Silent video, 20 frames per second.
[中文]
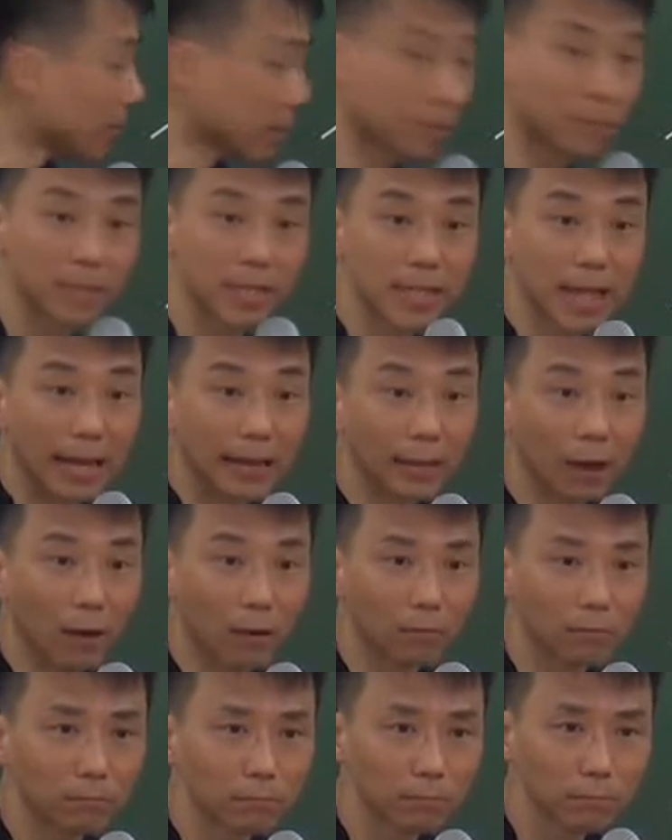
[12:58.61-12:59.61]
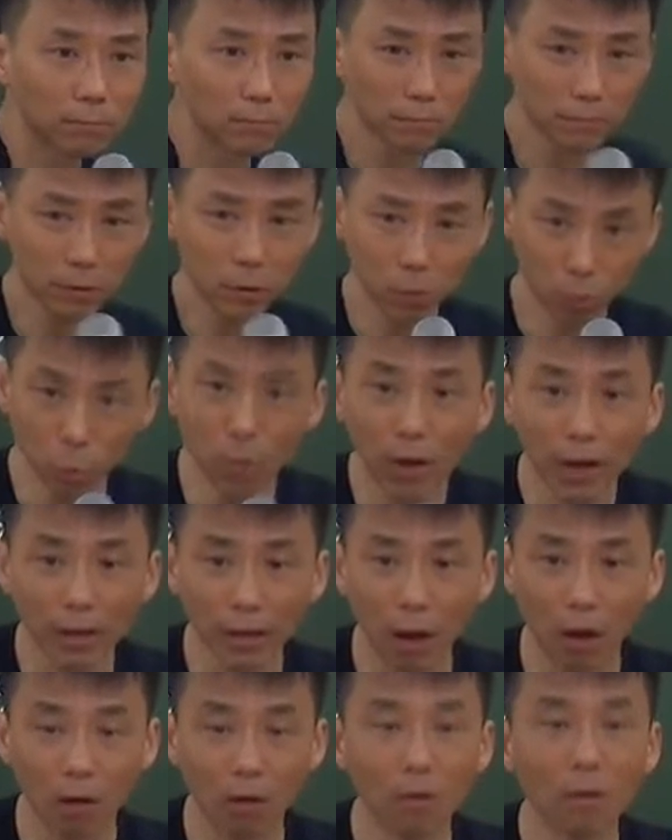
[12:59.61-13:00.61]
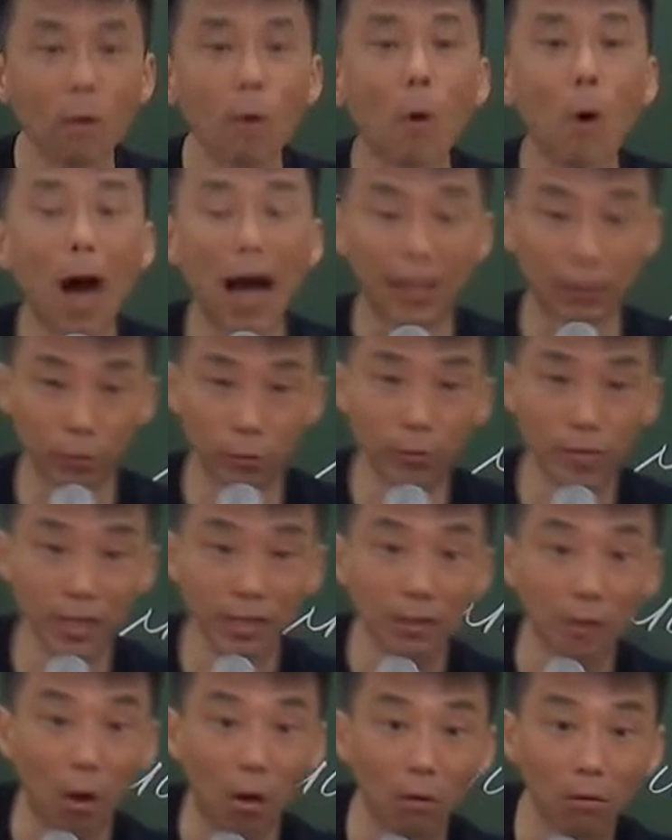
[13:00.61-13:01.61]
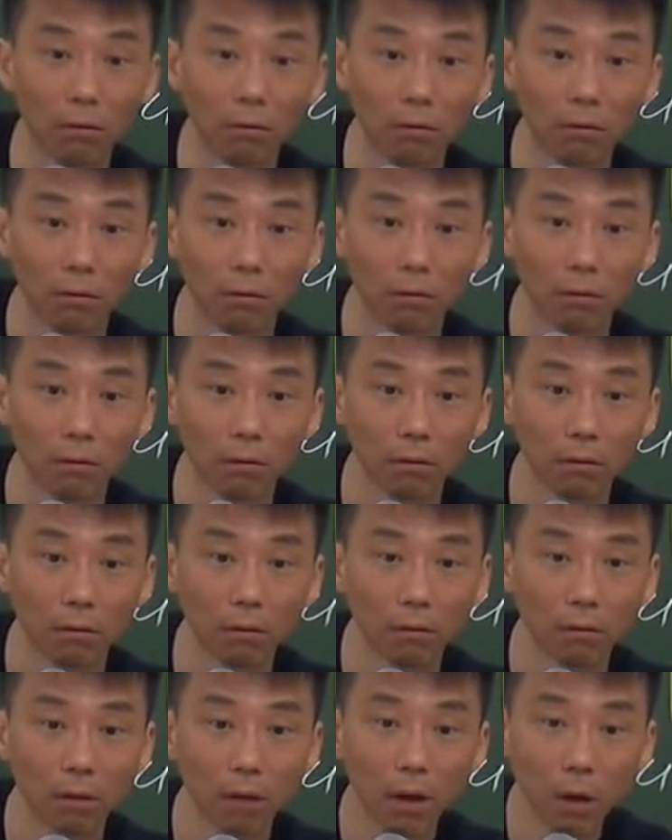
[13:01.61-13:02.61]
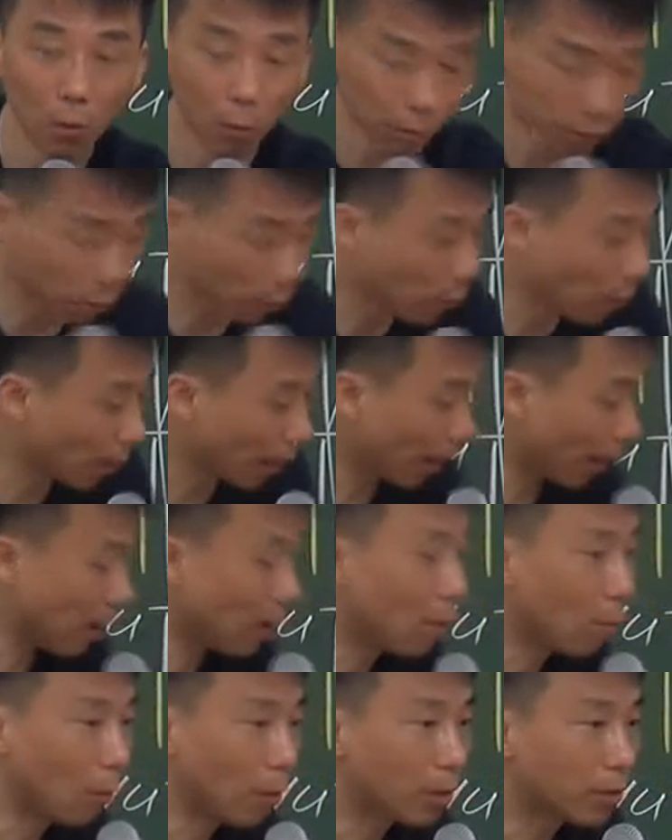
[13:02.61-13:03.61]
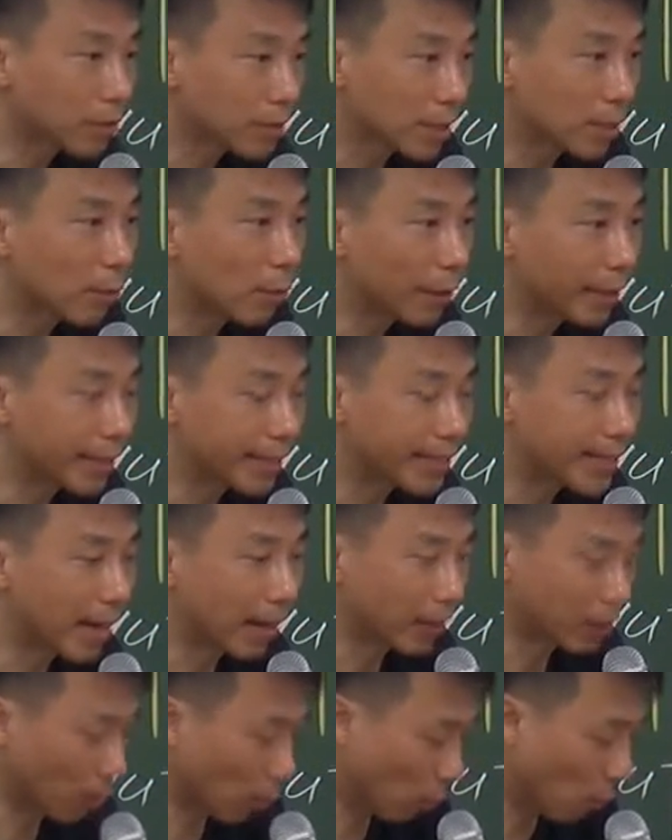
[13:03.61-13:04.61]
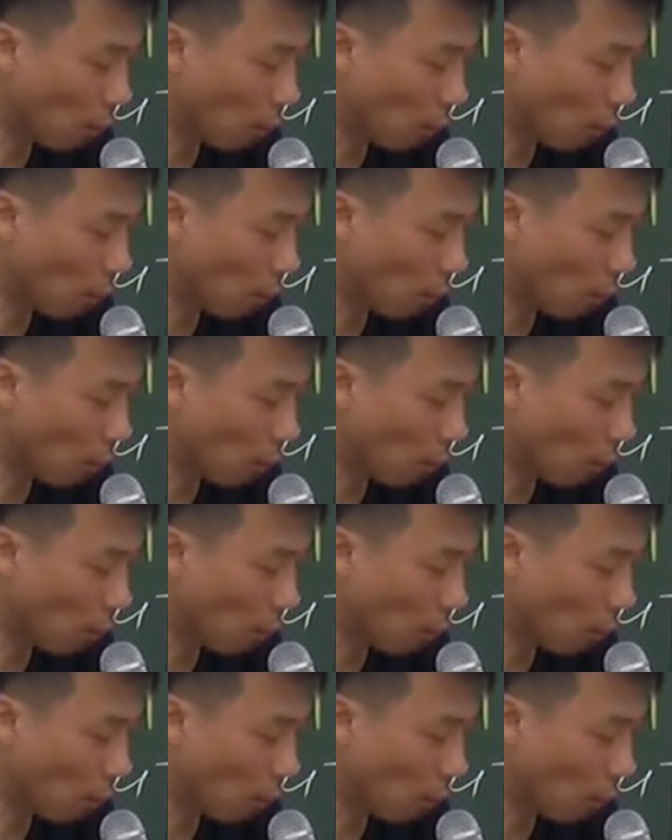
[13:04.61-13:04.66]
是不是自然懂？如何懂？画图形懂。我说过了，我用生活例子让你懂，